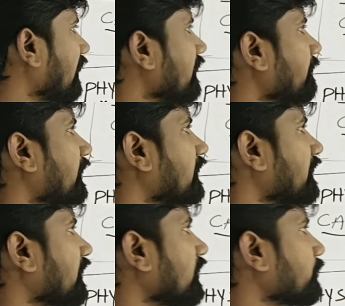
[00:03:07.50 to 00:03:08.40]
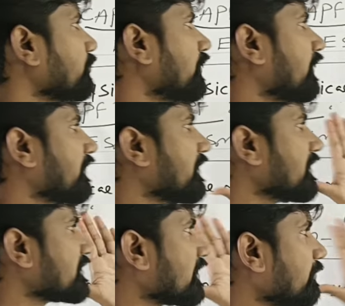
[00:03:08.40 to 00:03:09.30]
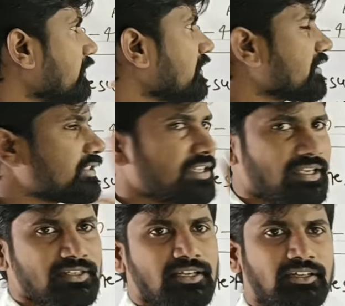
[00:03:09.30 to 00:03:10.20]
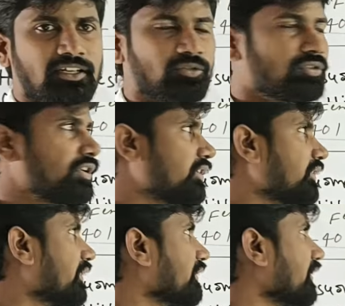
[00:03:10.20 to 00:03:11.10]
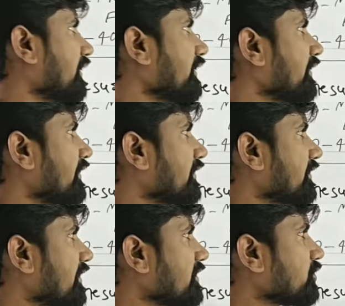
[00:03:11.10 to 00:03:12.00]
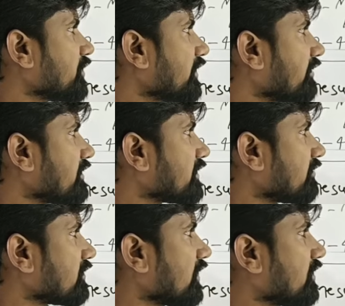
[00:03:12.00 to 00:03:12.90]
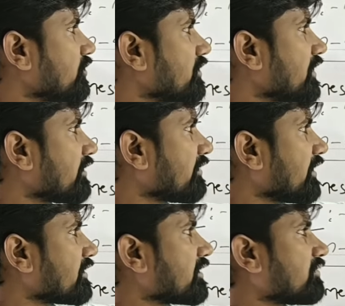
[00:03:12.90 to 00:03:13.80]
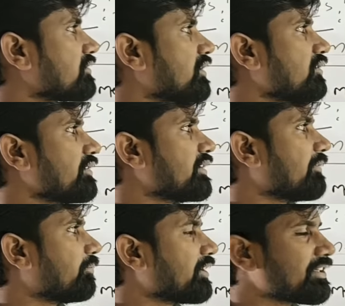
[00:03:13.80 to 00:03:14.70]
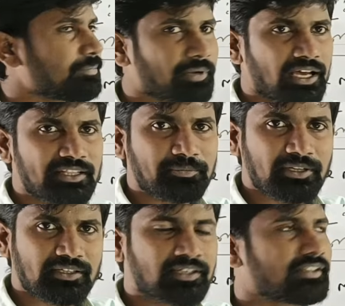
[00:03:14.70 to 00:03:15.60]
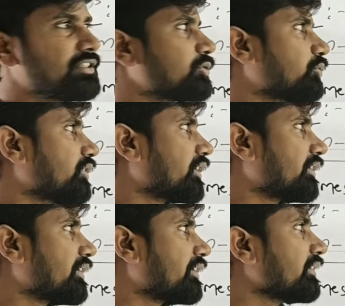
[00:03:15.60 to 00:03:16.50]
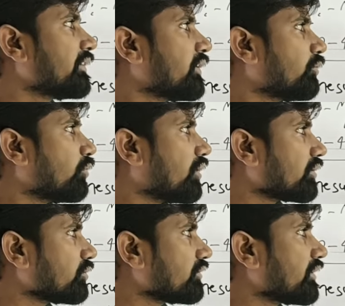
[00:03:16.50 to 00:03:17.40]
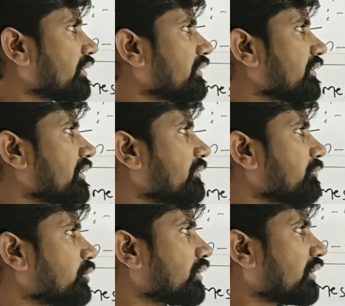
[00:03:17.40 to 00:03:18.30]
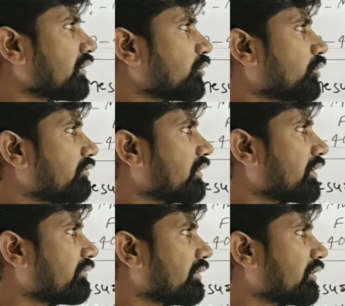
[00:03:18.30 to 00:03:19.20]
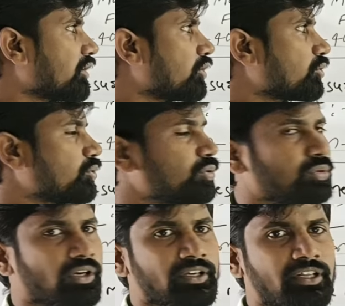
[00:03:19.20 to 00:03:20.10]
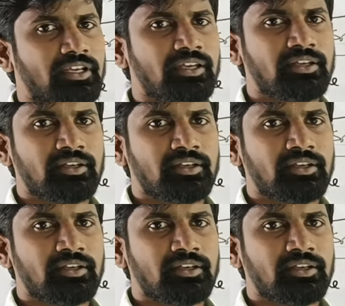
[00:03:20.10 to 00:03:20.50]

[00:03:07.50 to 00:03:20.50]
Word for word: మళ్ళీ మళ్ళీ రాదు దీనికి సంబంధించి ఏజ్ ఎట్టా ఉంటుంది అంటే ఏజ్ ఇరవై సంవత్సరాల నుంచి ఇరవై ఐదు సంవత్సరాలు ఎప్పటికీ ప్రాతిపదికగా తీసుకుంటాడంటే ఒకటో తేదీ ఎనిమిదో నెల రెండు వేల ఇరవై నాలుగు అంటే